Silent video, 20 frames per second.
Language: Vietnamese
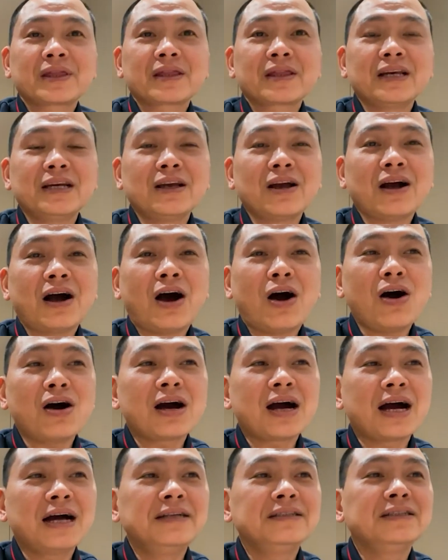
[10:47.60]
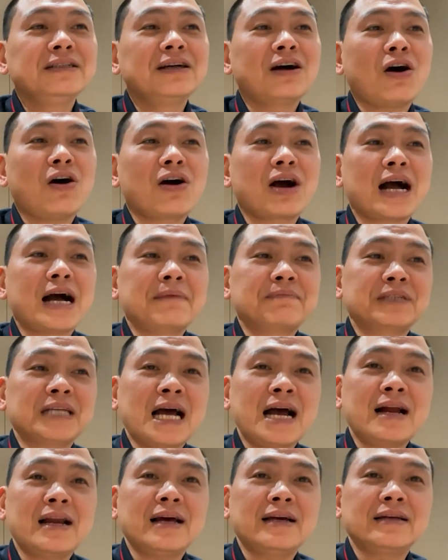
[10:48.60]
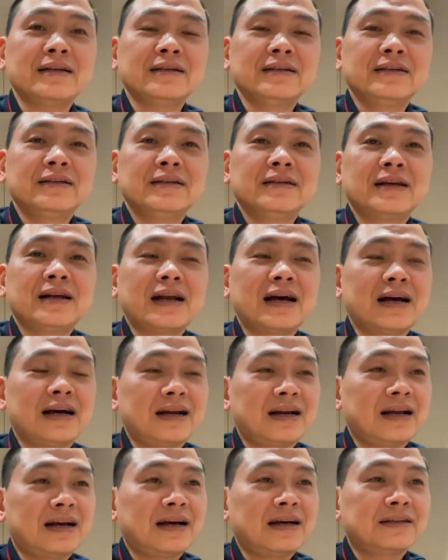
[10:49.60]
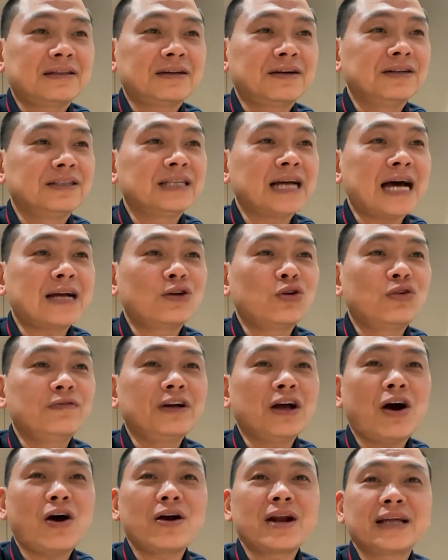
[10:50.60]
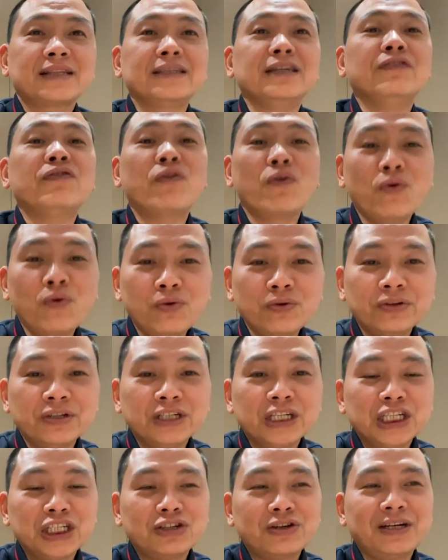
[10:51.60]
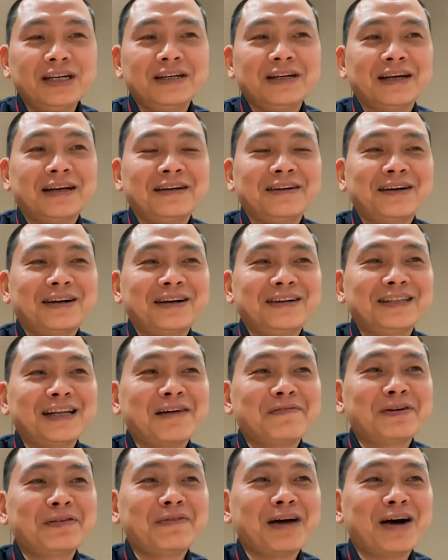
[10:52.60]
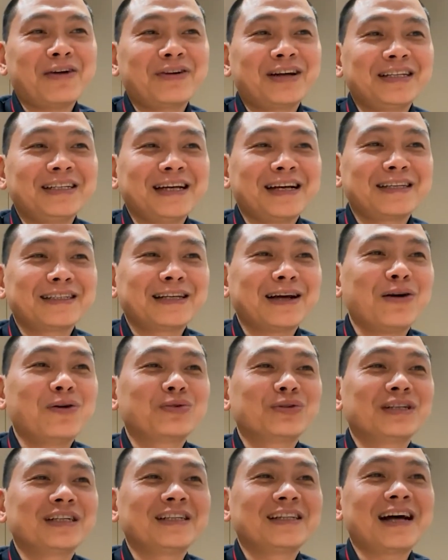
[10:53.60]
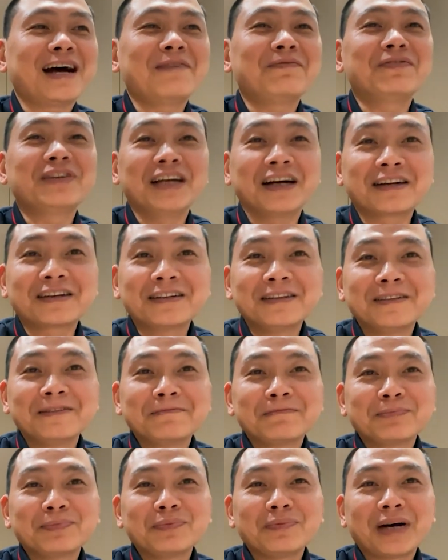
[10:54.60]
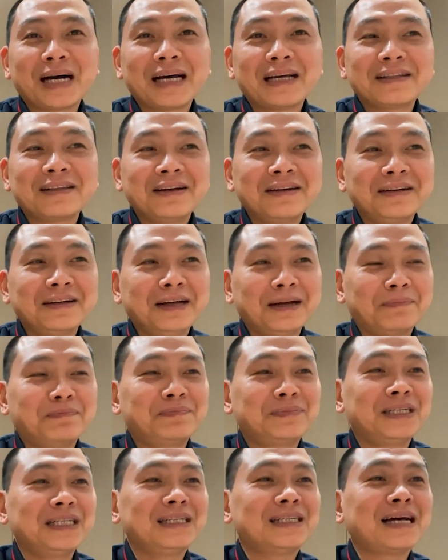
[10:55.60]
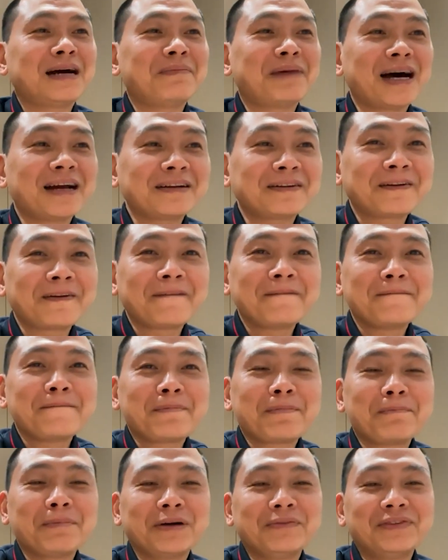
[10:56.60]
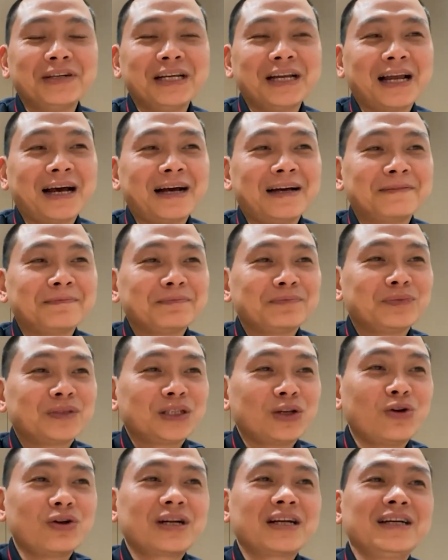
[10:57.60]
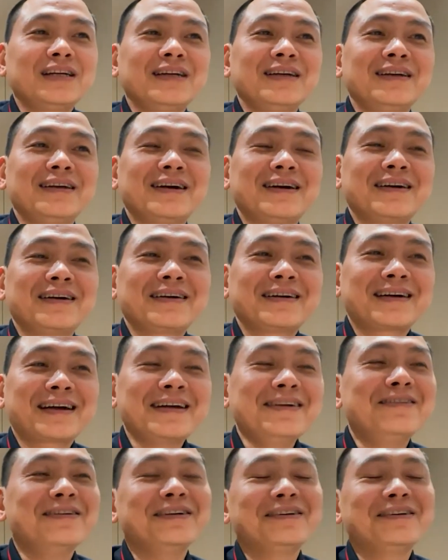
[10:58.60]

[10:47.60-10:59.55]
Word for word: thì họ gần như họ cảm giác là thời gian đối với họ là tỷ phú. Cho nên là người ta mới bảo là nhà giàu thì tham việc mà thất nghiệp thì tham ăn. Bởi vì là đôi khi cái